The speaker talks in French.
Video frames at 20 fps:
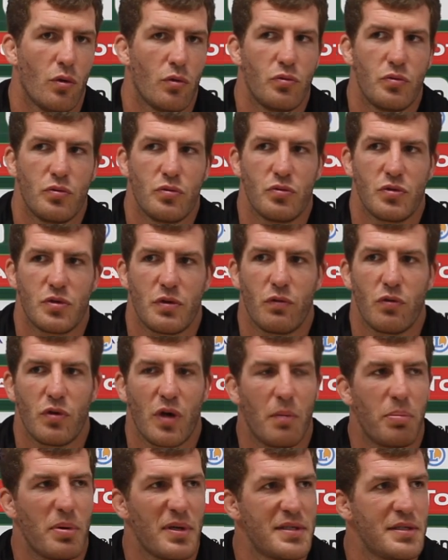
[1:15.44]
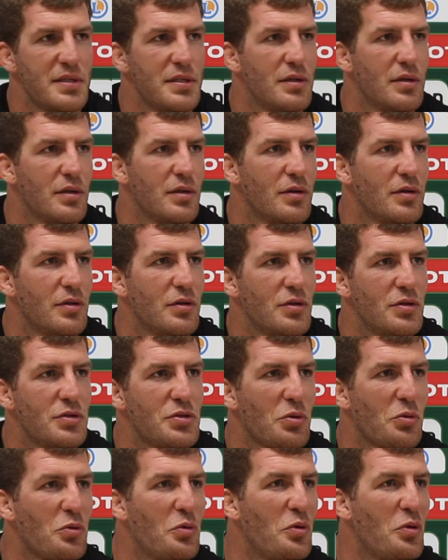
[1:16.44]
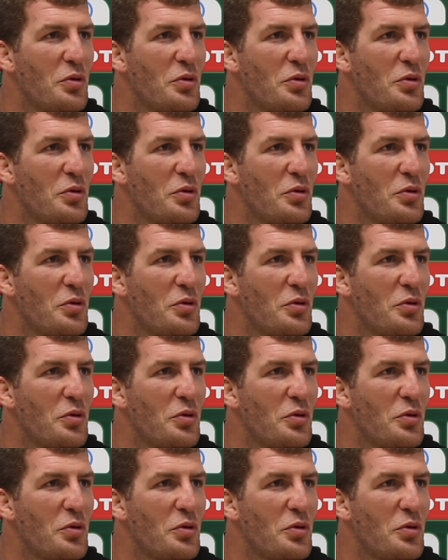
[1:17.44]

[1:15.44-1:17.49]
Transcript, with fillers: On ne nous en voudra pas si, on le,